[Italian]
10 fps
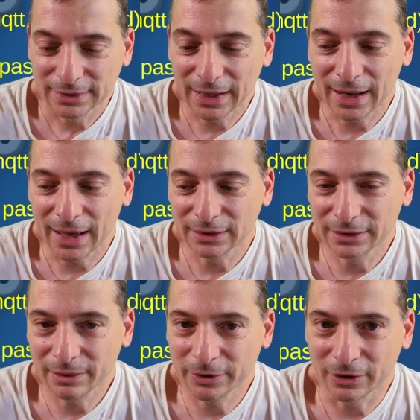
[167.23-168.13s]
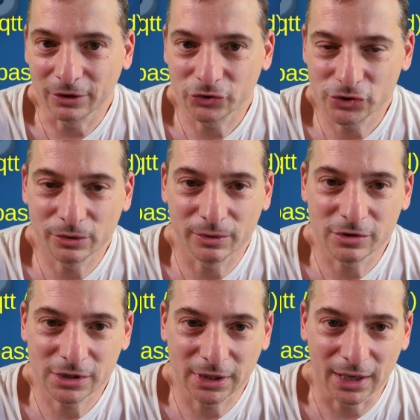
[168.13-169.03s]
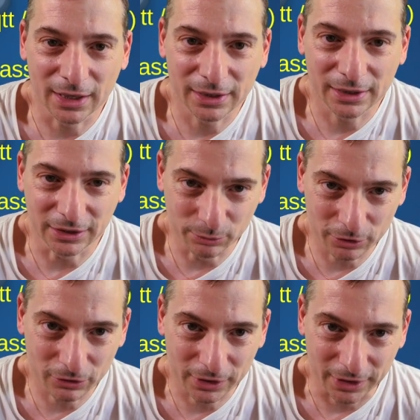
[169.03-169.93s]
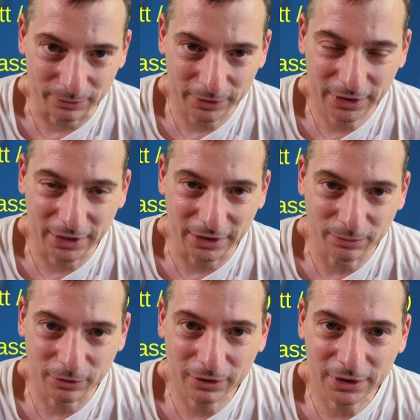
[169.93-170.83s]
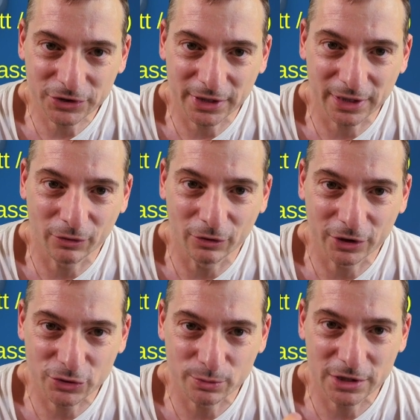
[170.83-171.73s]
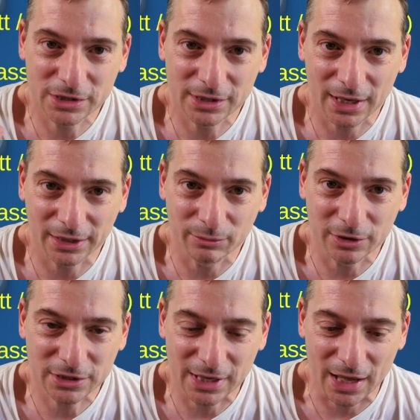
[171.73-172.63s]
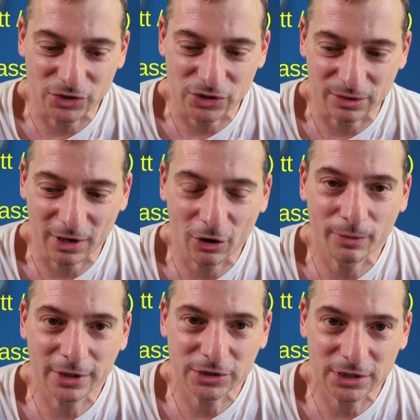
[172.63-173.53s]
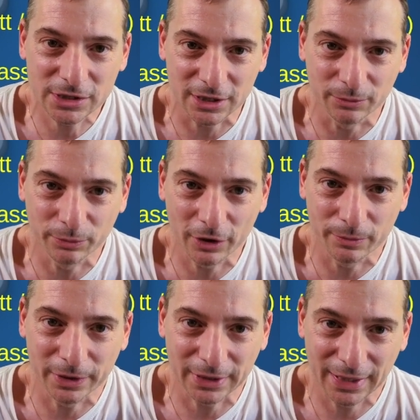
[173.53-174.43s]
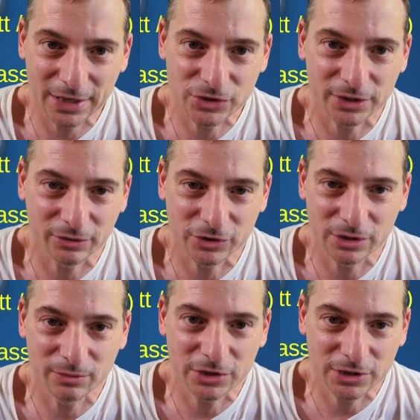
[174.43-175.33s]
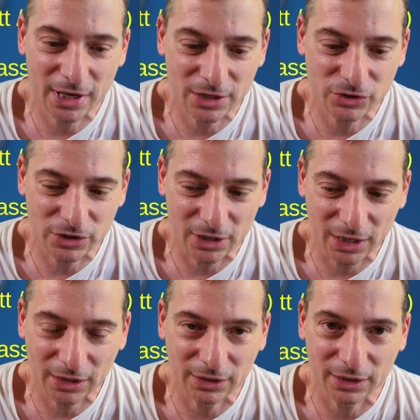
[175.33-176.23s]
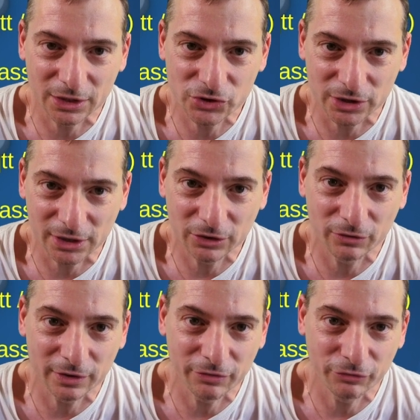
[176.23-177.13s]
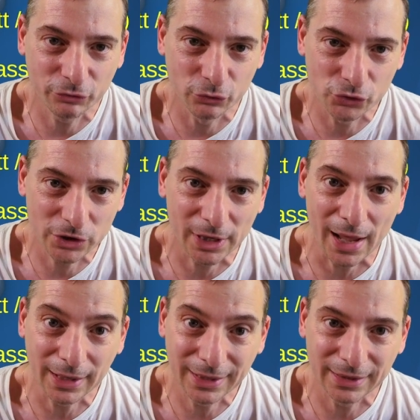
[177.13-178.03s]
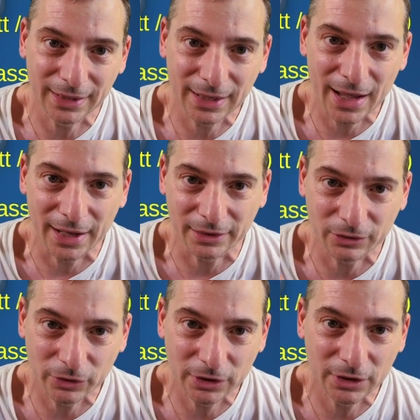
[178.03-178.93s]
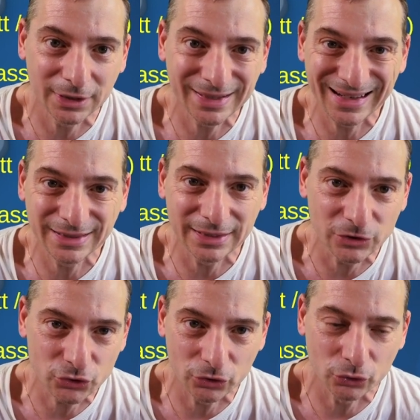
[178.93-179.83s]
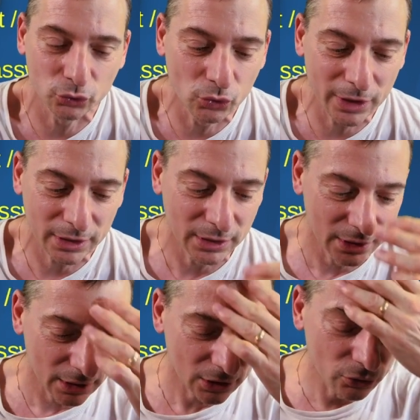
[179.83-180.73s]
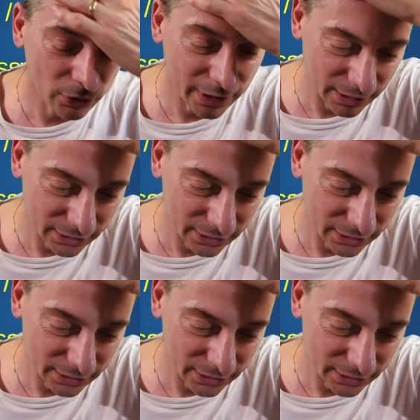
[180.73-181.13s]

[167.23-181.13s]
Dall'altra però ci dobbiamo installare il broker perché il broker sarà quello che smista i messaggi ma Home Assistant poi per leggere questi messaggi e interagire dovrà fungere anche da client quindi in realtà sono due, due